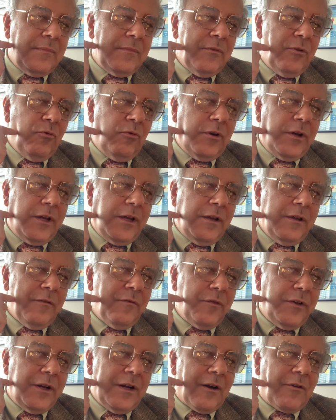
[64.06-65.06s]
lunghi
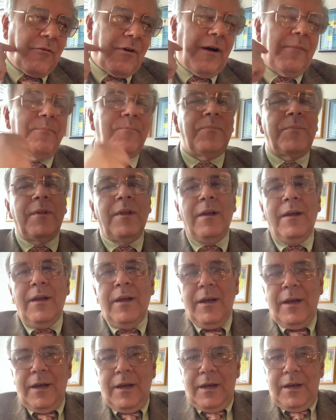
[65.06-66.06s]
fino a qua.
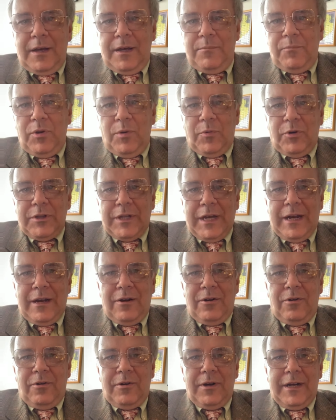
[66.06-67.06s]
Il mio
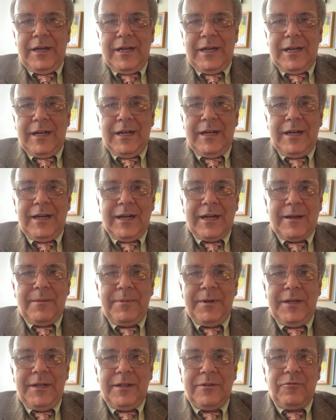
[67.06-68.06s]
modello era la
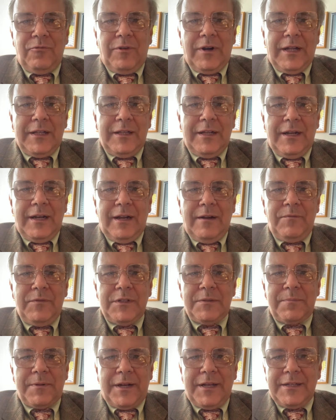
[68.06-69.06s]
capigliatura
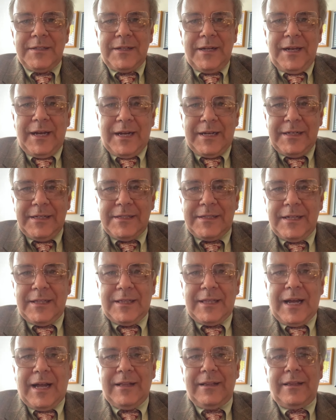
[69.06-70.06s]
dell'Elvis Presley anni
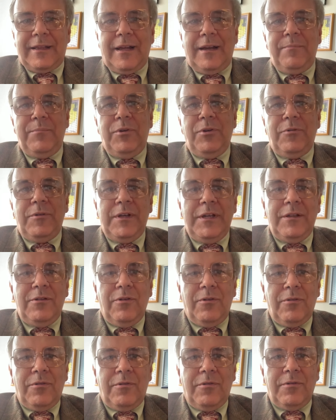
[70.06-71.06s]
70, il mio
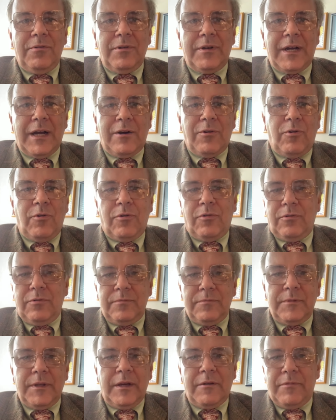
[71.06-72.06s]
idolo canoro,
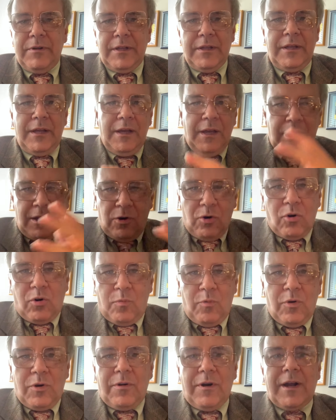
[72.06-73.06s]
e quindi ho
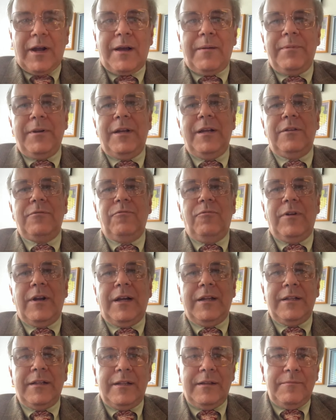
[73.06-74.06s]
comunque una
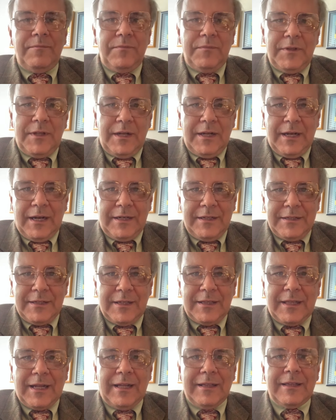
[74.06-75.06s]
capigliatura ehm, degli anni
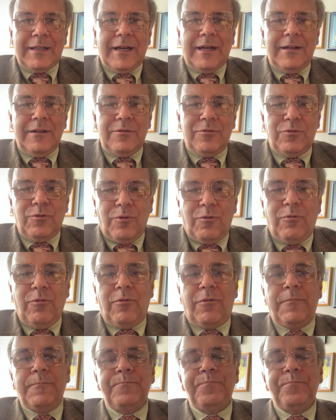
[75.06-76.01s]
70 tout court.